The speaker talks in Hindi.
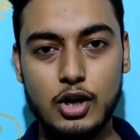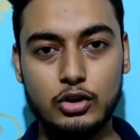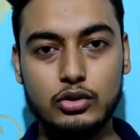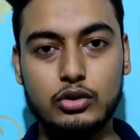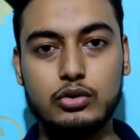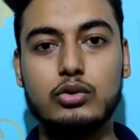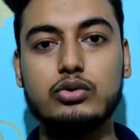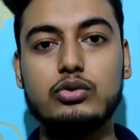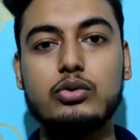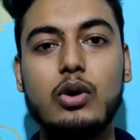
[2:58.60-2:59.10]
तो
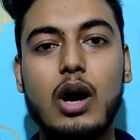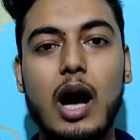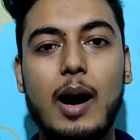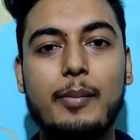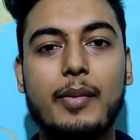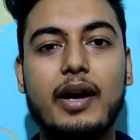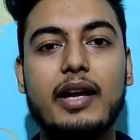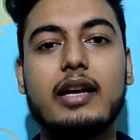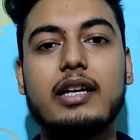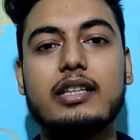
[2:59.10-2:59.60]
दोस्तों
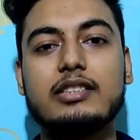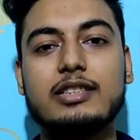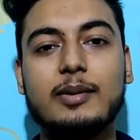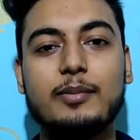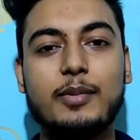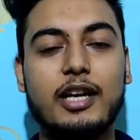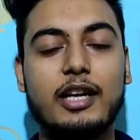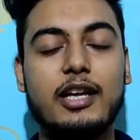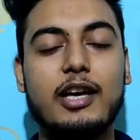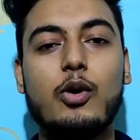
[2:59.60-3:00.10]
आपका ये
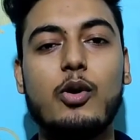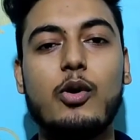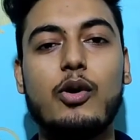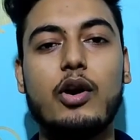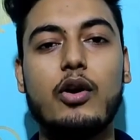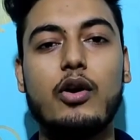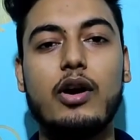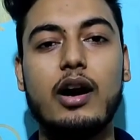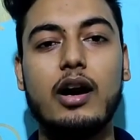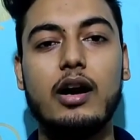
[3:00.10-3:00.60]
कंसेप्ट क्लियर हो
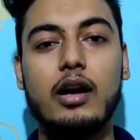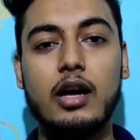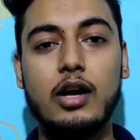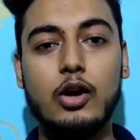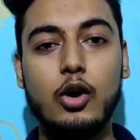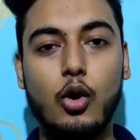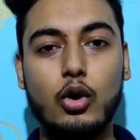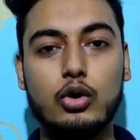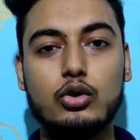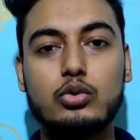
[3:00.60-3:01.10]
गया होगा
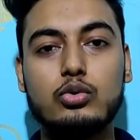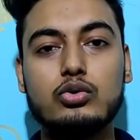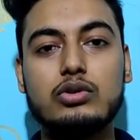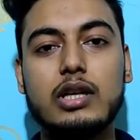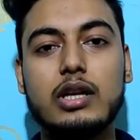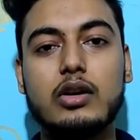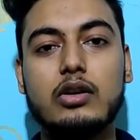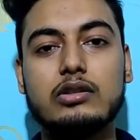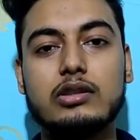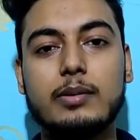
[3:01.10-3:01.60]
और
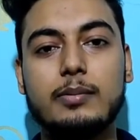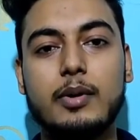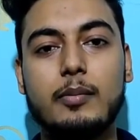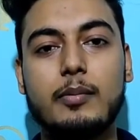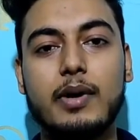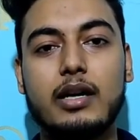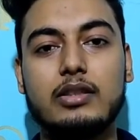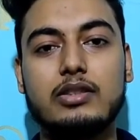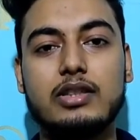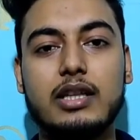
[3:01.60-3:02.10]
दूसरे
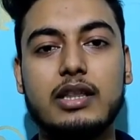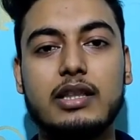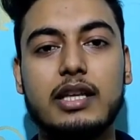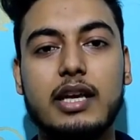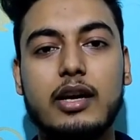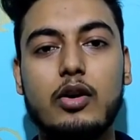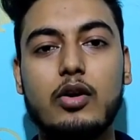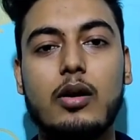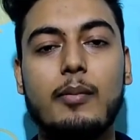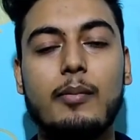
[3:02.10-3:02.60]
कॉन्सेप्ट चलते
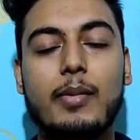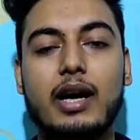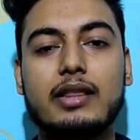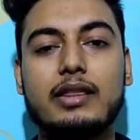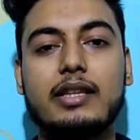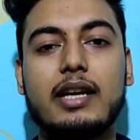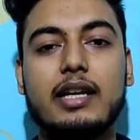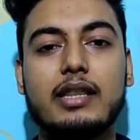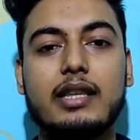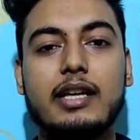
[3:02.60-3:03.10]
हैं और अब
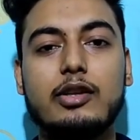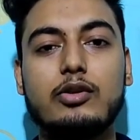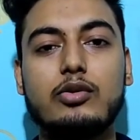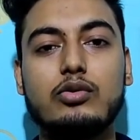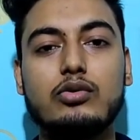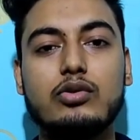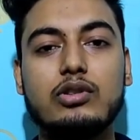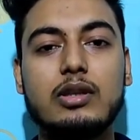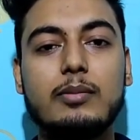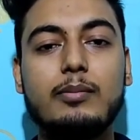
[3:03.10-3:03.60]
बात करते हैं
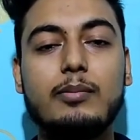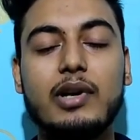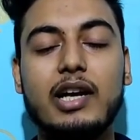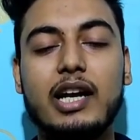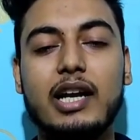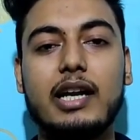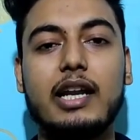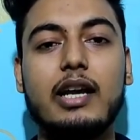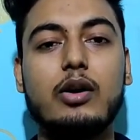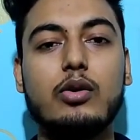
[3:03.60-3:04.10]
दोस्तों जब लेटे